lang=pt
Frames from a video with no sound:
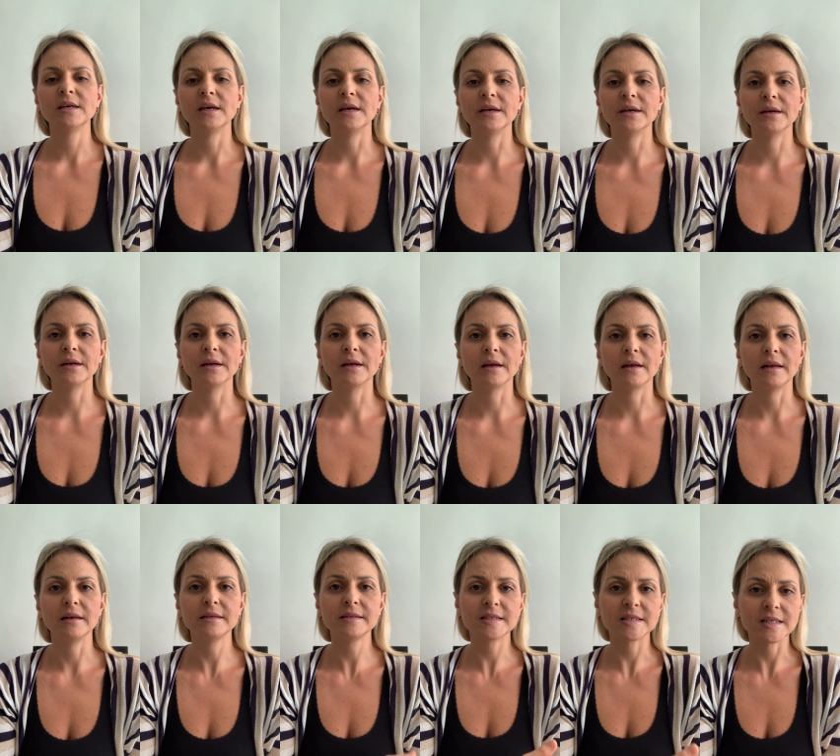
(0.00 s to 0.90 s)
é, eh,
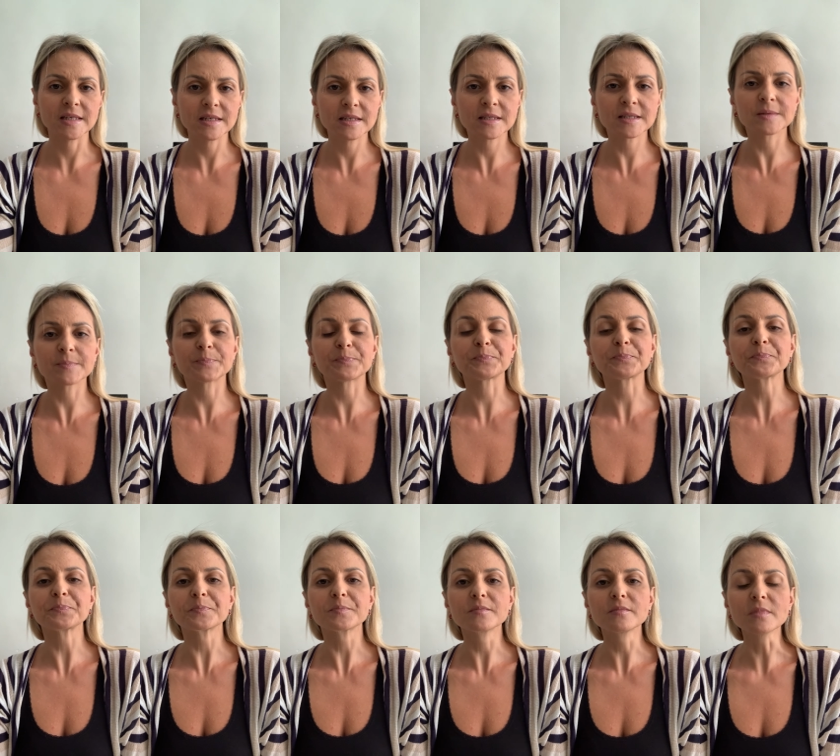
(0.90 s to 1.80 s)
LCs.
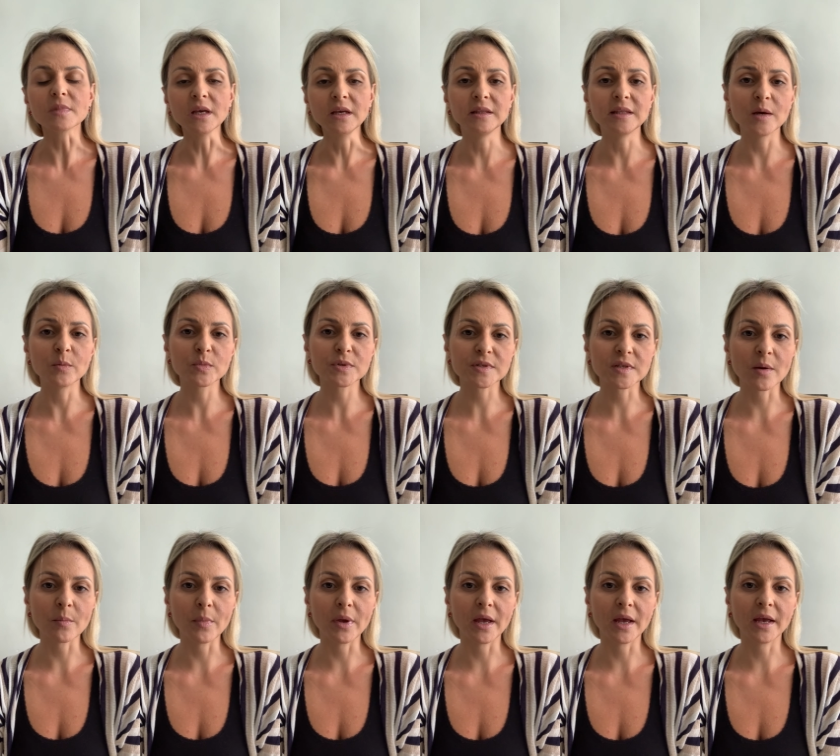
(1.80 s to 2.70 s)
E temos
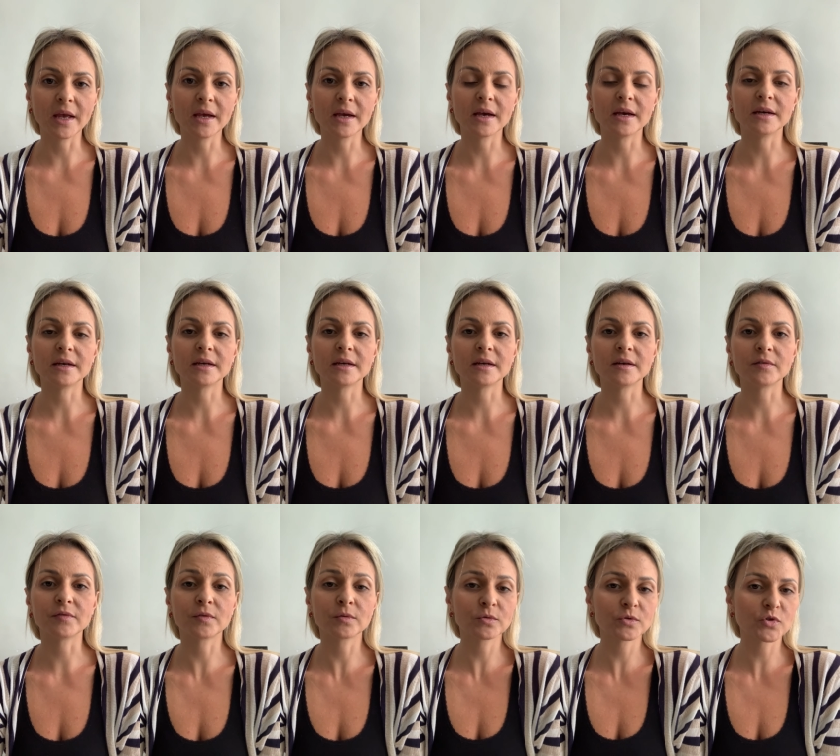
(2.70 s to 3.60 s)
também é,
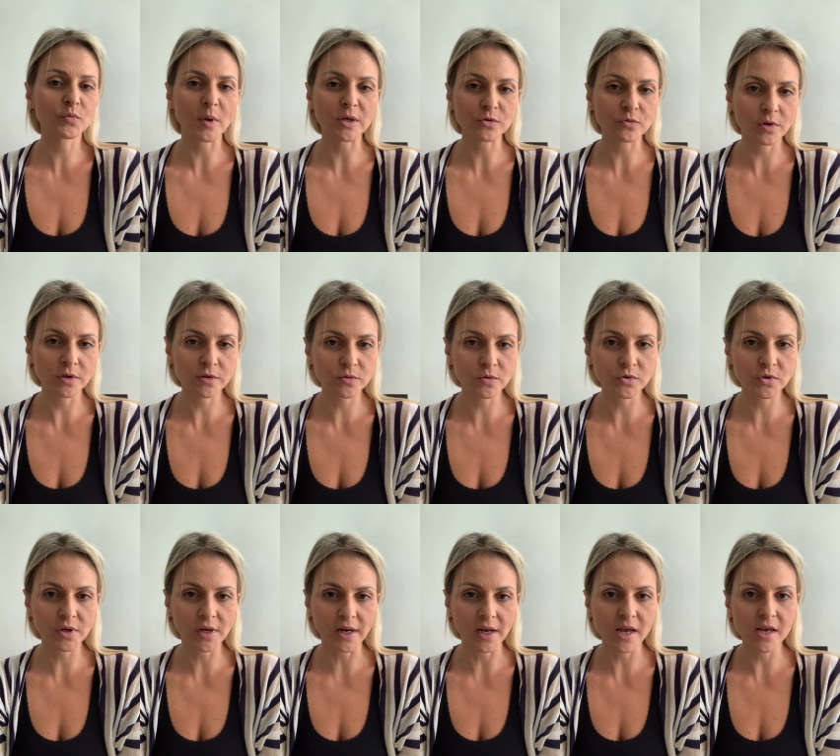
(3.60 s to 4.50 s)
fundos de baixo risco de
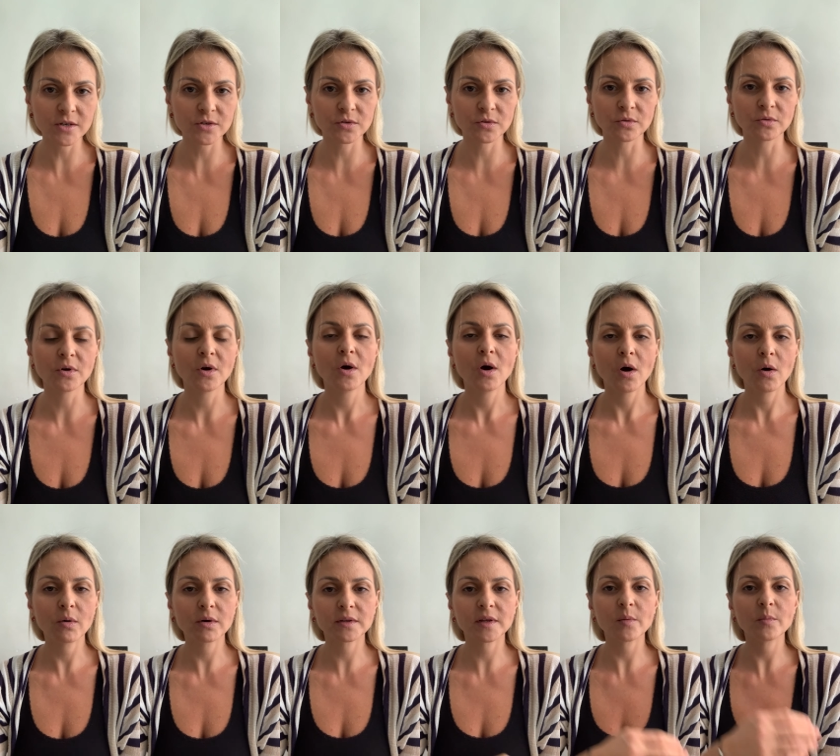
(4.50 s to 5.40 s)
crédito
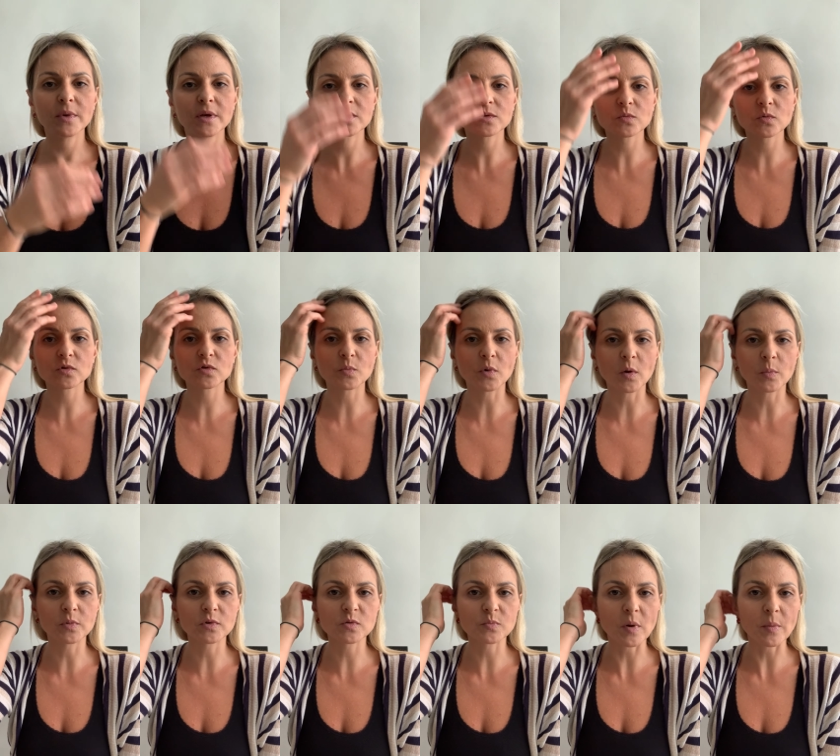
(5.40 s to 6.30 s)
ou até mesmo os
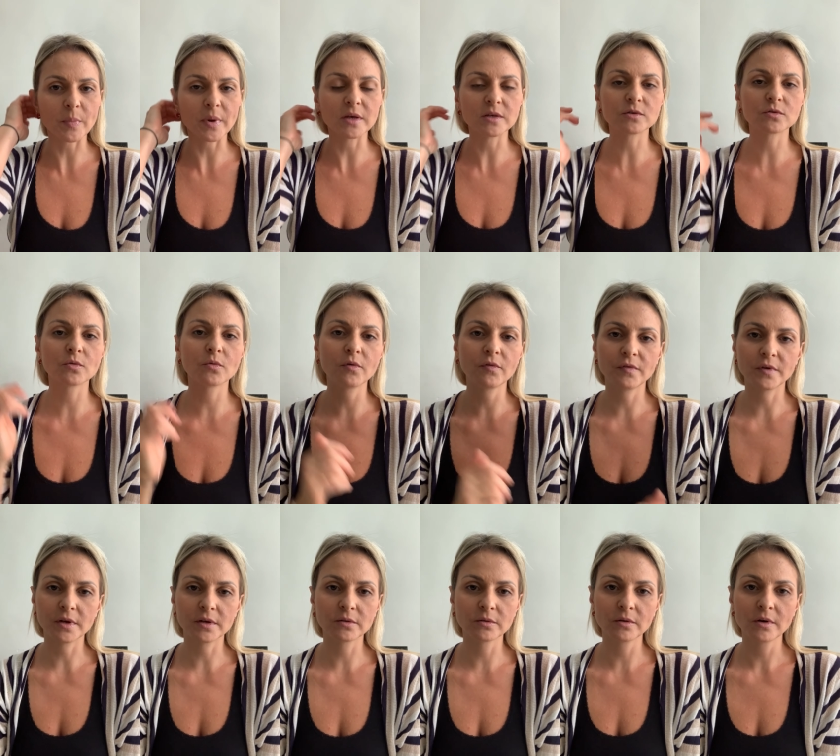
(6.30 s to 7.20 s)
próprios papéis do
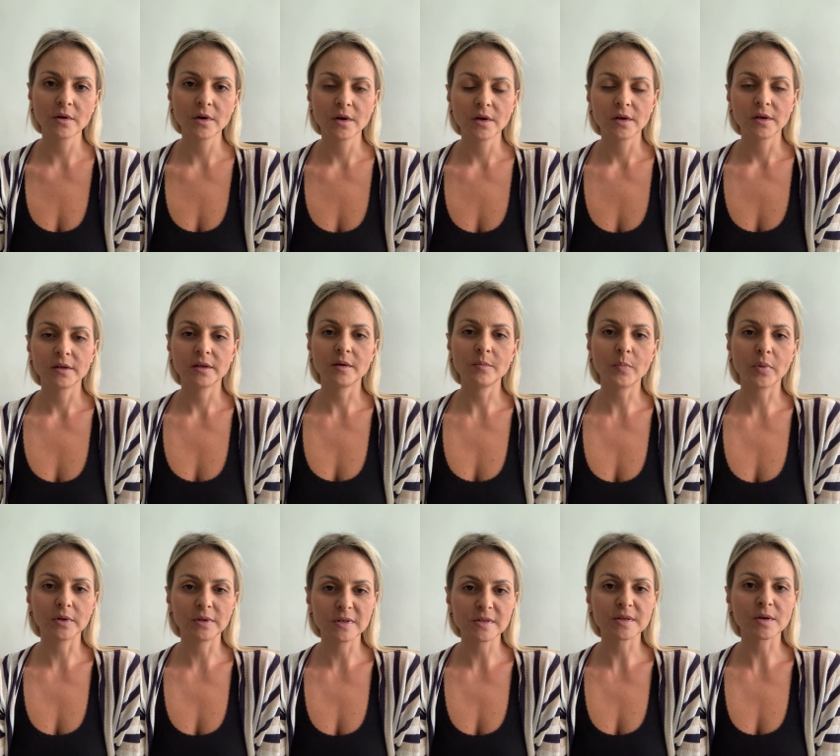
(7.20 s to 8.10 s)
governo que
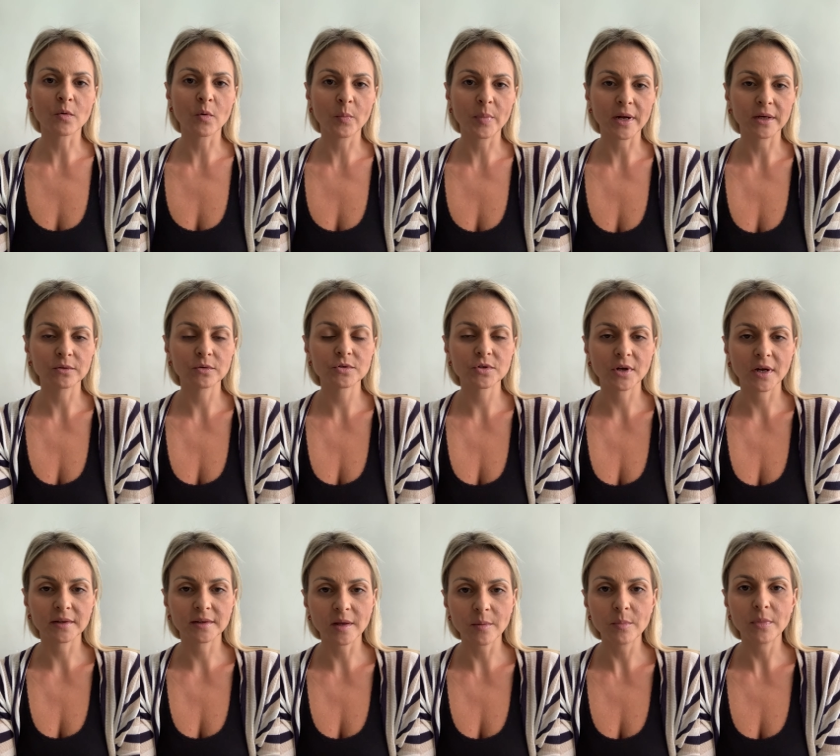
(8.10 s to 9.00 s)
podem ser comprados
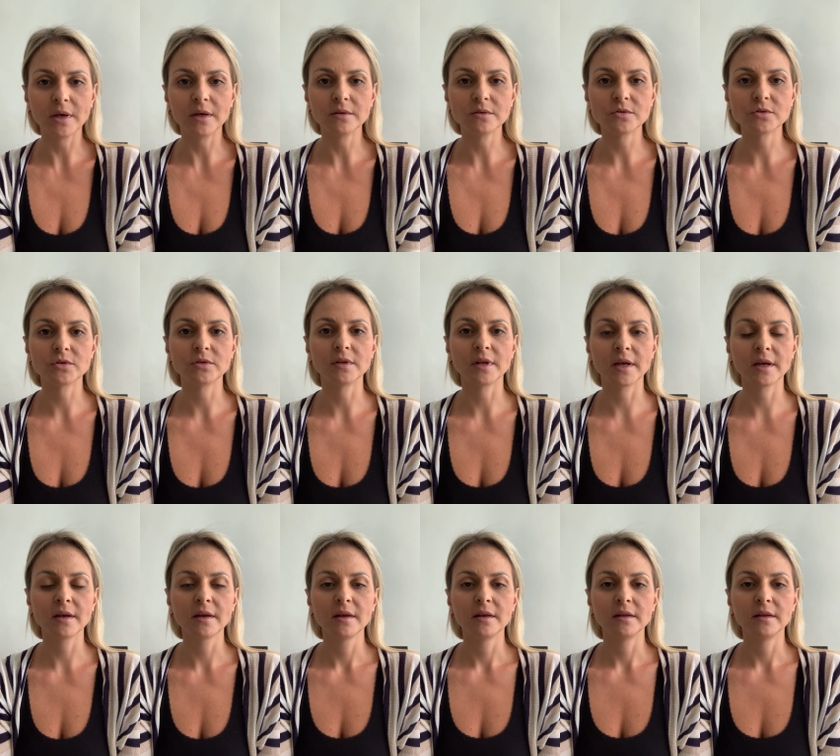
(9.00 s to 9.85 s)
diretamente, né?